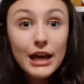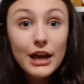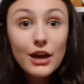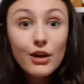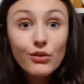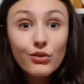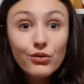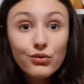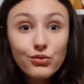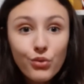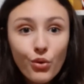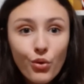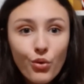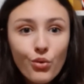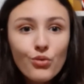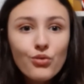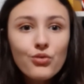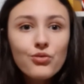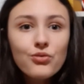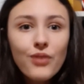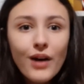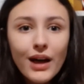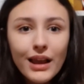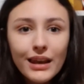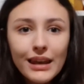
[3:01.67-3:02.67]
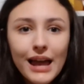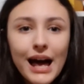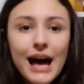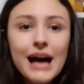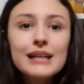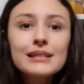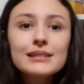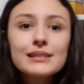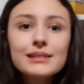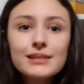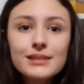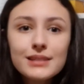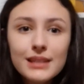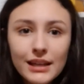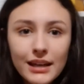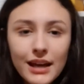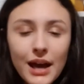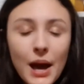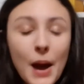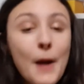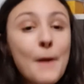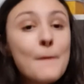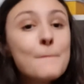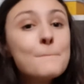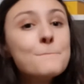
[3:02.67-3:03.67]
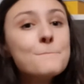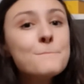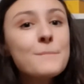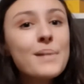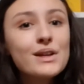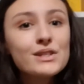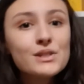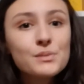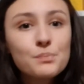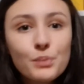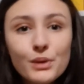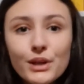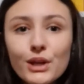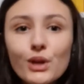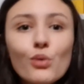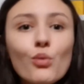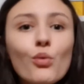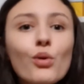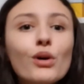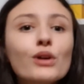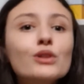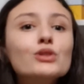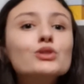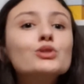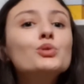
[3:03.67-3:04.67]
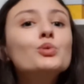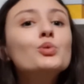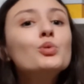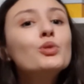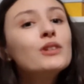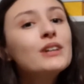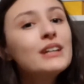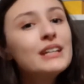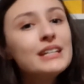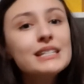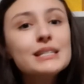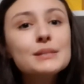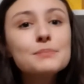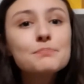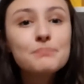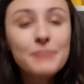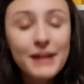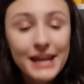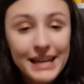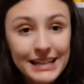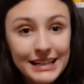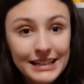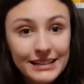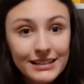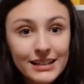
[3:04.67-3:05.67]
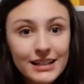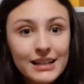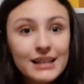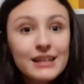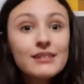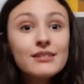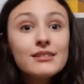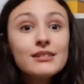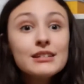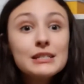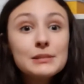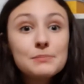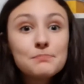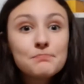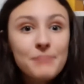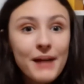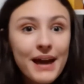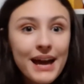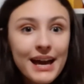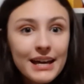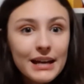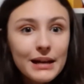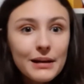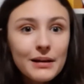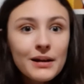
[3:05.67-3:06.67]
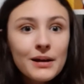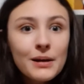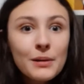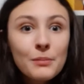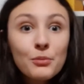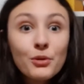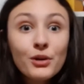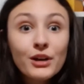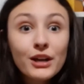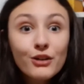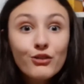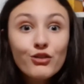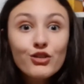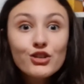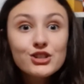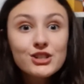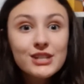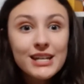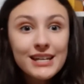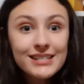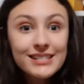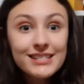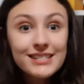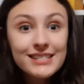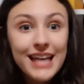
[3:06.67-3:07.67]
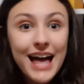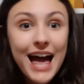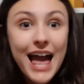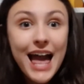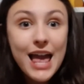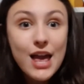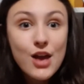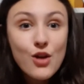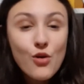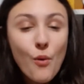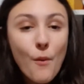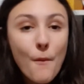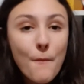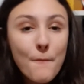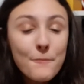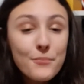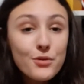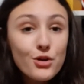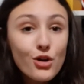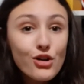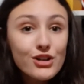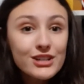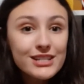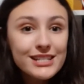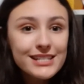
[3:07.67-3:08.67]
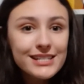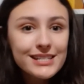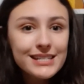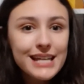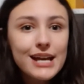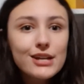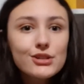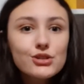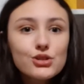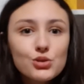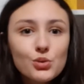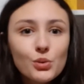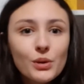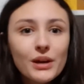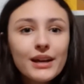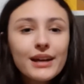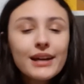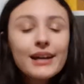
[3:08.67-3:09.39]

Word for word: eu vou falar sim. Mas por enquanto, espera. Espera, porque você está em um processo.